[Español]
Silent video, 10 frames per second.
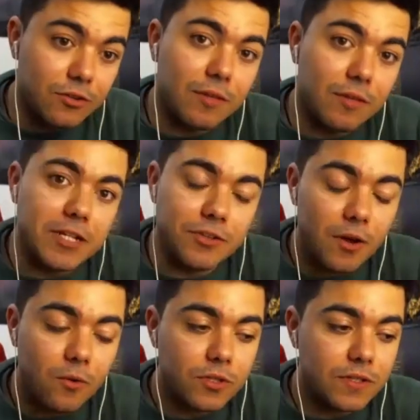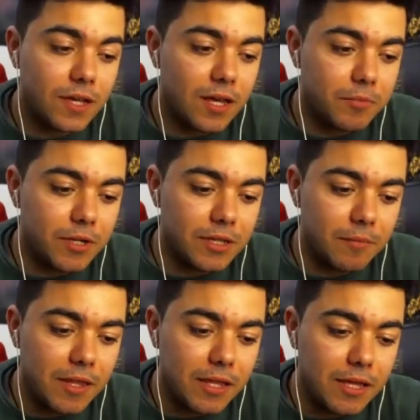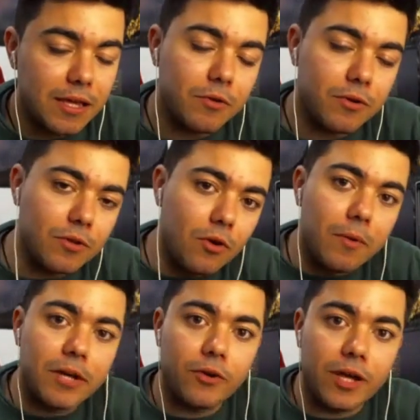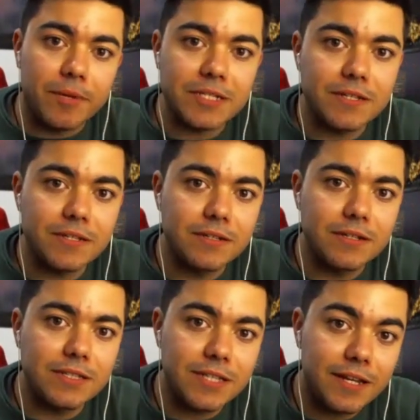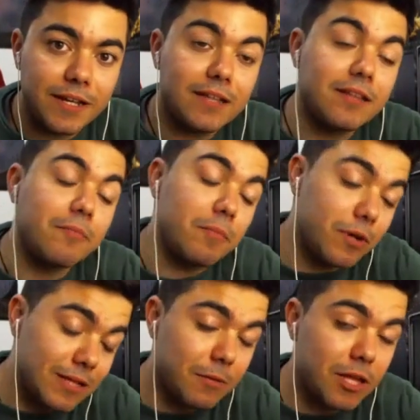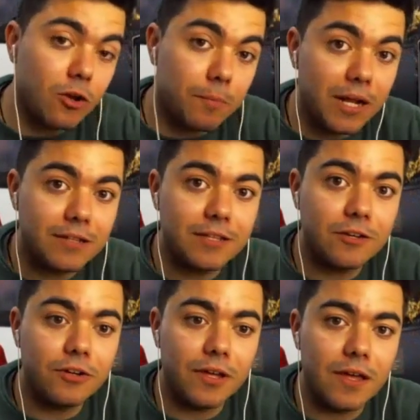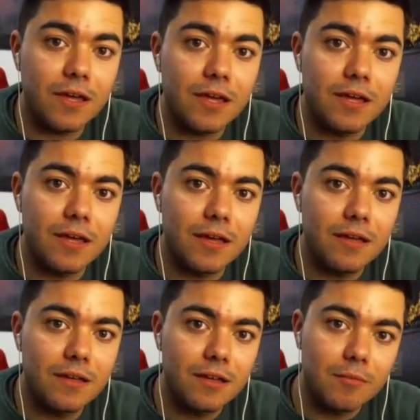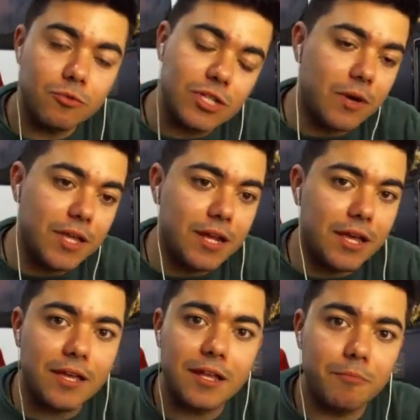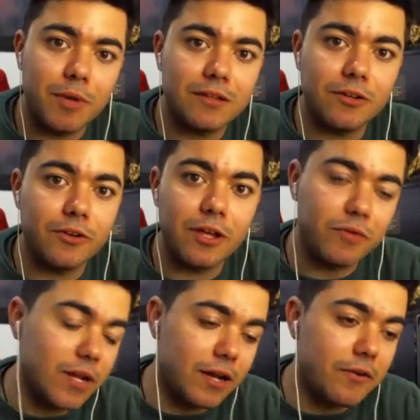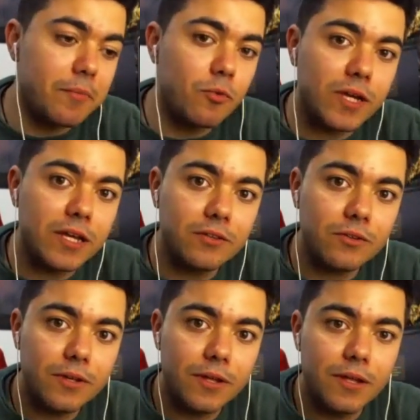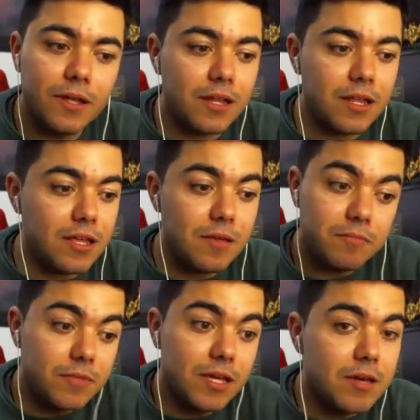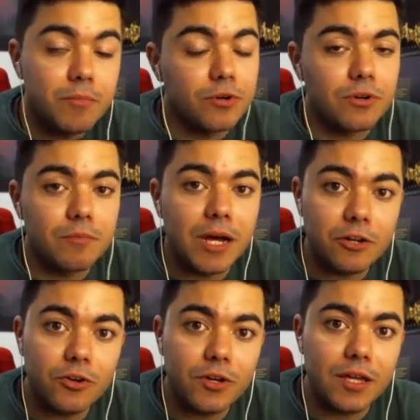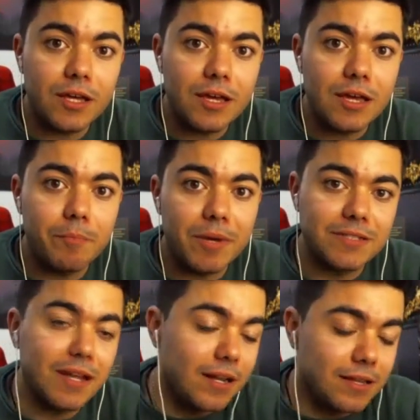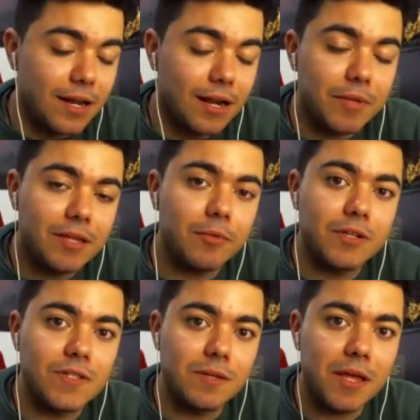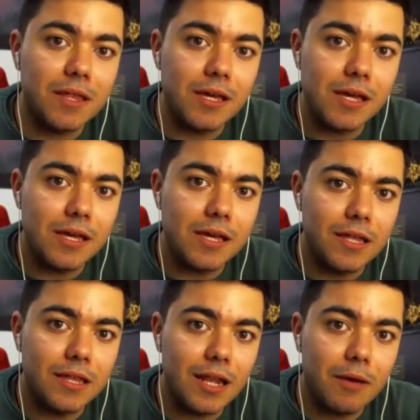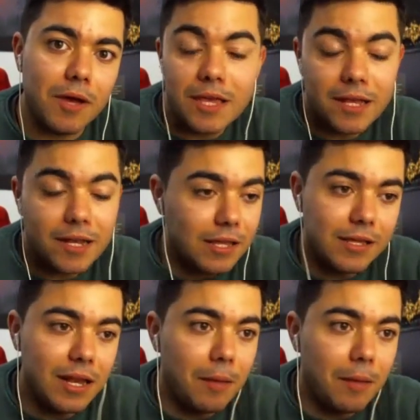contaminación acústica por el tema de bueno, los barcos que pasan cerca, también por el tema de los plásticos, muchas ballenas ingieren plástico y al final acaban muriendo y eh, por barcos que pasan literalmente por encima de, las ballenas y